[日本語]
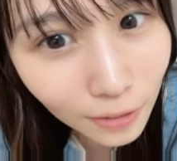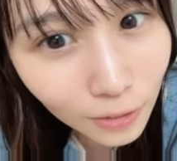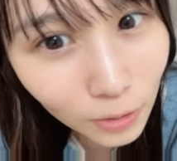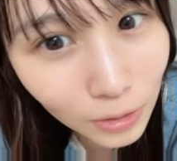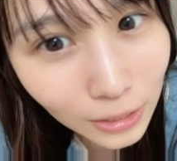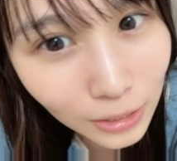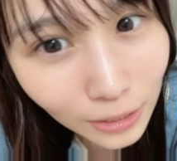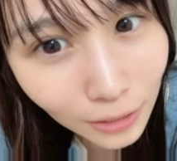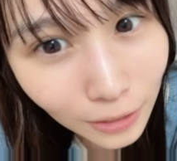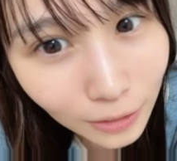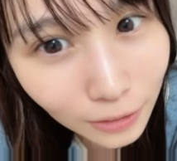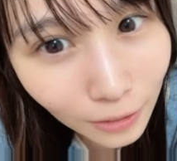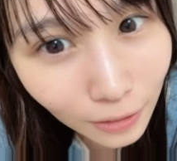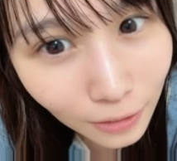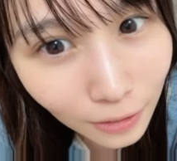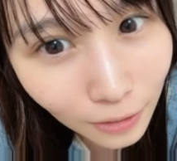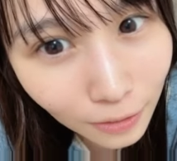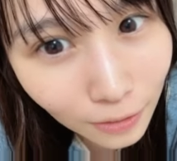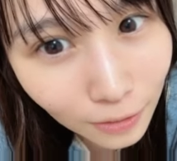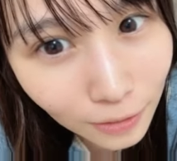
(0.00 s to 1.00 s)
の時間帯
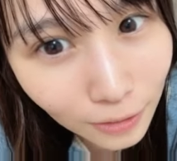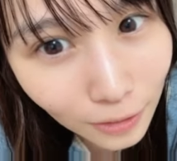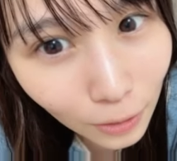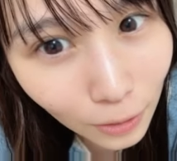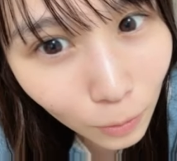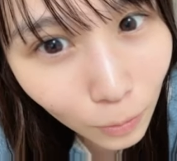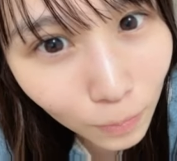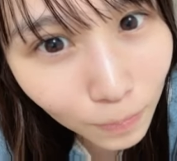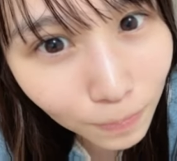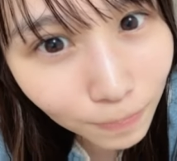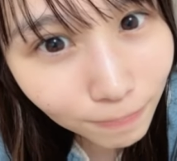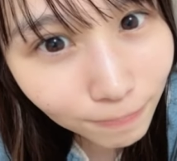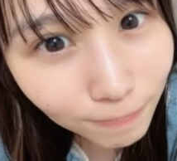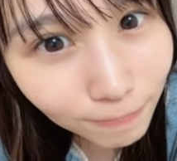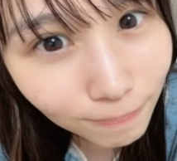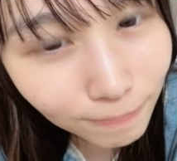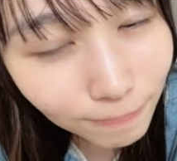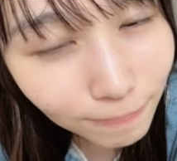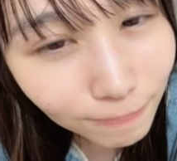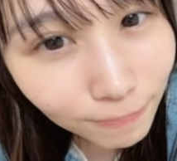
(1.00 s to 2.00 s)
なんですけど
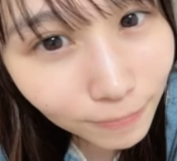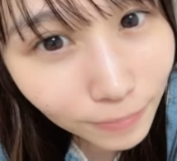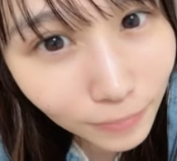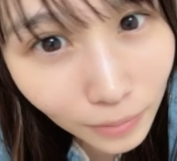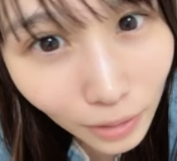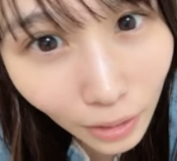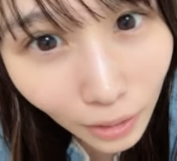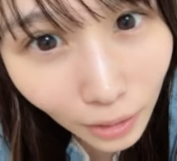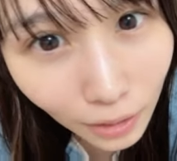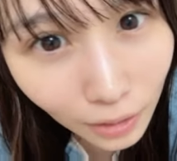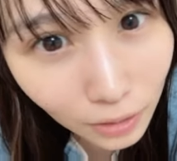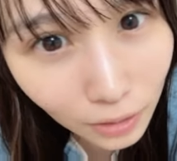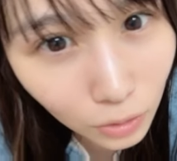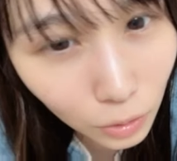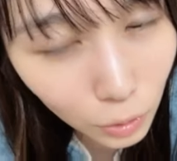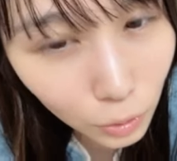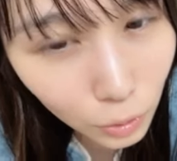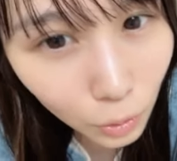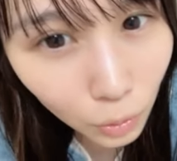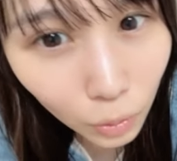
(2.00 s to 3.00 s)

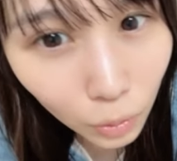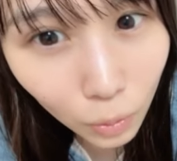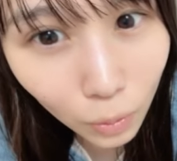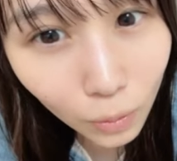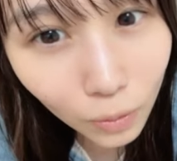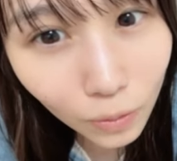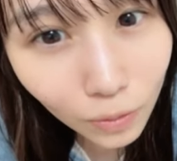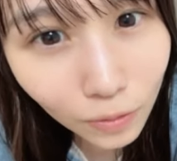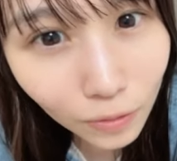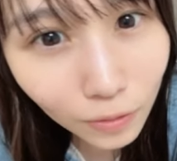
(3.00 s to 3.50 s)
ツーショット